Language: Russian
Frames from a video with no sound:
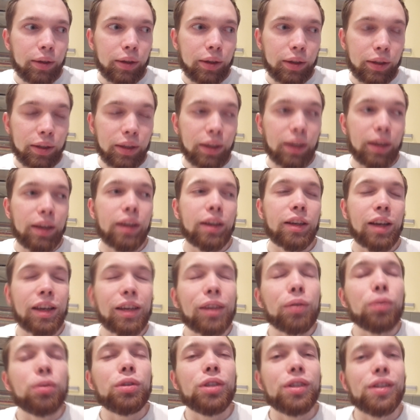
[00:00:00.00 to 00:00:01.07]
Хотя,
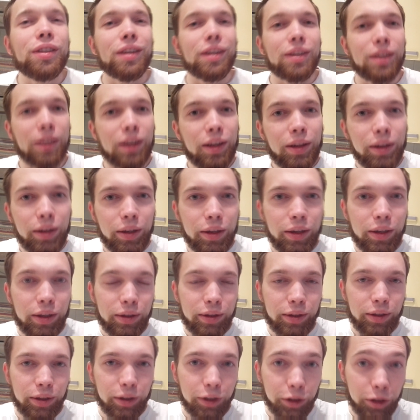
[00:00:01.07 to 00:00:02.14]
как я уже сказал,
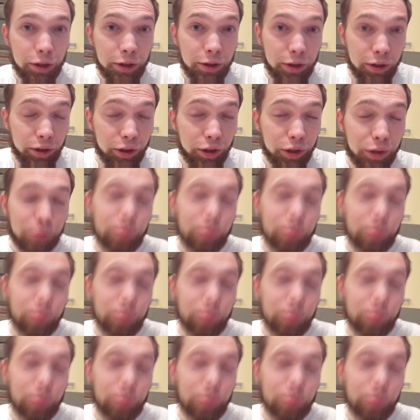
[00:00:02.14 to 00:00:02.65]
это книга